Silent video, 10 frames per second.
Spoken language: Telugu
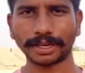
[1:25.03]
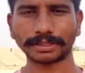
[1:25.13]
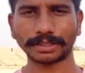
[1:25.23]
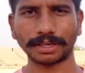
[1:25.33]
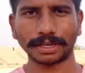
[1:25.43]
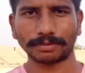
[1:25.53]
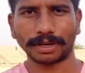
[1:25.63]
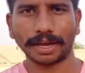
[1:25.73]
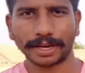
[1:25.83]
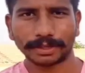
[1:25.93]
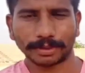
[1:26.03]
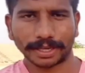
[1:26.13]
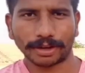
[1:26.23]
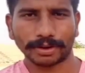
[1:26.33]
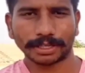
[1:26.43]
ఎగ్స్ తినడం వల్ల హైట్
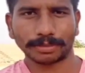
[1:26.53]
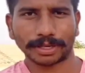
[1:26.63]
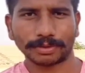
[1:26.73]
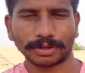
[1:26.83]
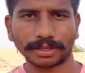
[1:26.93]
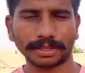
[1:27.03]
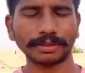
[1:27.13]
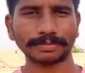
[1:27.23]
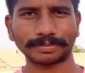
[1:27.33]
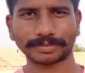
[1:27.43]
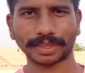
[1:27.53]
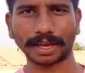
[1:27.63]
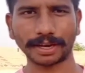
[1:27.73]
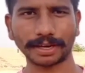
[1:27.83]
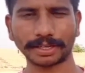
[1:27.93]
పెరిగే అవకాశం ఎక్కువ ఉంటుంది
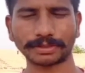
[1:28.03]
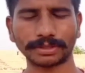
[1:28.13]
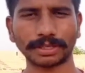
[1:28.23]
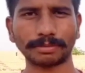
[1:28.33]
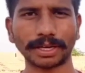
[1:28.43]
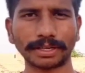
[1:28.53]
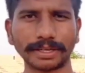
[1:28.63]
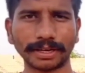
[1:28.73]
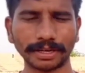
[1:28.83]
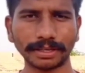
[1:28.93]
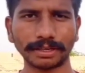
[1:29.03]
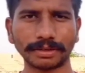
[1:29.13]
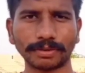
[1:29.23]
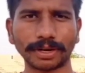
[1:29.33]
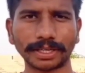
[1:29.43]
ఎగ్స్ వచ్చేసి మనకి డైలీ
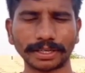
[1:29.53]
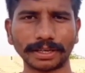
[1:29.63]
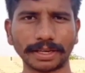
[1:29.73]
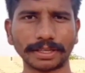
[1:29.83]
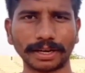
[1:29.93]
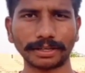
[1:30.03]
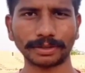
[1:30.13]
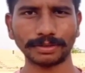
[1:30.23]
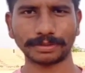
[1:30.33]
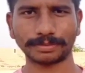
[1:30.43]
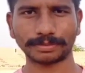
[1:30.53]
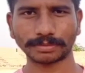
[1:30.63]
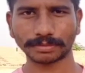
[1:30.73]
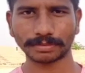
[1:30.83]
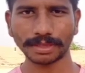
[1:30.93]
ఒకటి లేదా రెండు
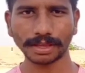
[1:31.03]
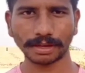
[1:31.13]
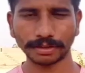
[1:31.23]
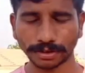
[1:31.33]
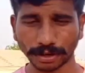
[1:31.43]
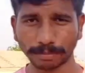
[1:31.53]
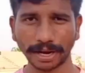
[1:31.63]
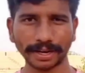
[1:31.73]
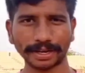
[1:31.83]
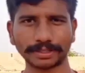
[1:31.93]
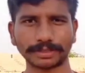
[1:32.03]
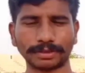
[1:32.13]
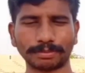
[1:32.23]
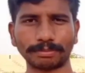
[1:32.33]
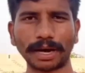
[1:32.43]
ఒక బాయిల్ ఎగ్స్
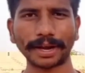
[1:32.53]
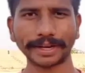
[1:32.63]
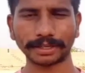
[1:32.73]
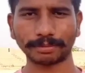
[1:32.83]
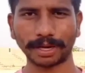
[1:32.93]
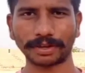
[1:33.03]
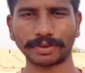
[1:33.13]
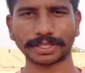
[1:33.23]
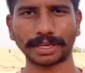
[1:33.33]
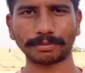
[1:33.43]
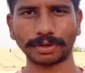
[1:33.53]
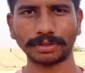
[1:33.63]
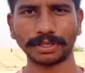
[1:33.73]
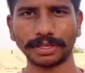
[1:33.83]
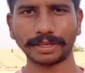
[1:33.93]
మార్నింగ్ బ్రేక్ఫాస్ట్ టైంలో
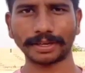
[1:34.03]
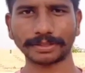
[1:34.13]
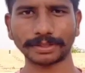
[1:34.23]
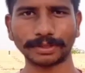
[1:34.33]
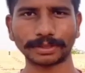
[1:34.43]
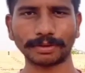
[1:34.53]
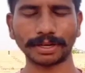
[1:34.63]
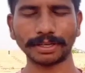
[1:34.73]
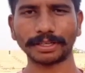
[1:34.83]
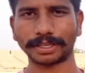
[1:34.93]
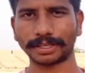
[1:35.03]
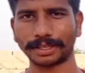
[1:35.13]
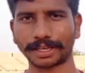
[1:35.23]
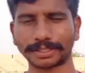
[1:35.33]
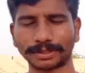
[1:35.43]
ఎగ్స్ తీసుకోవాలి ఈ
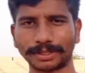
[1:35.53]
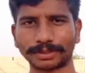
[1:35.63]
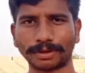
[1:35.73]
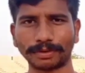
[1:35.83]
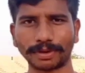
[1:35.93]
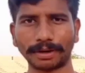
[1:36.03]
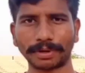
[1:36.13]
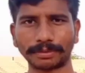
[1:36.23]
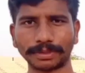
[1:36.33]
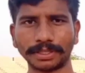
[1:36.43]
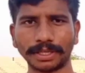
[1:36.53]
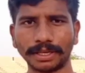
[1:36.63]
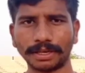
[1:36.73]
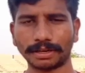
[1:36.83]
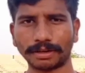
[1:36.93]
ఎగ్స్ తీసుకోవడం వల్ల మనము
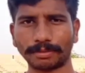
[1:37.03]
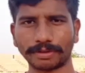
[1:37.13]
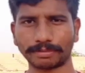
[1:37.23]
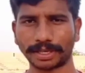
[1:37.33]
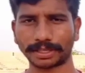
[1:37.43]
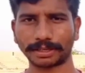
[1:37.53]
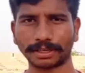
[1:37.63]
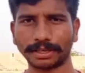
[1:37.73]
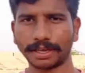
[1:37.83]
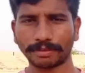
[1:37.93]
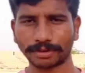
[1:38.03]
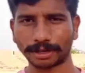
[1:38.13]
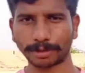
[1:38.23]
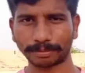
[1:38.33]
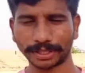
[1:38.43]
మనకి
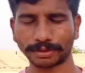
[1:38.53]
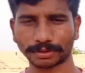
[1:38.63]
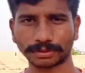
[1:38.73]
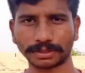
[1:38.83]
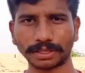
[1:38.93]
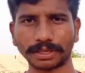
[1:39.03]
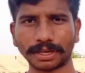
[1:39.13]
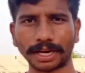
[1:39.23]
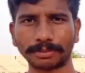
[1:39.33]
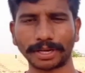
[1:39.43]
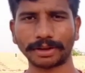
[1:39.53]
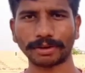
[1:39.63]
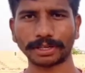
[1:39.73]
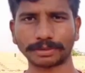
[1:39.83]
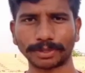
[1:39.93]
విటమిన్ బి దొరుకుతుంది హైట్ పెరిగే
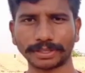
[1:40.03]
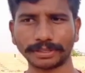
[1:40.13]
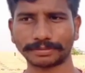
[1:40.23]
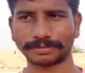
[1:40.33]
అవకాశం ఉన్నది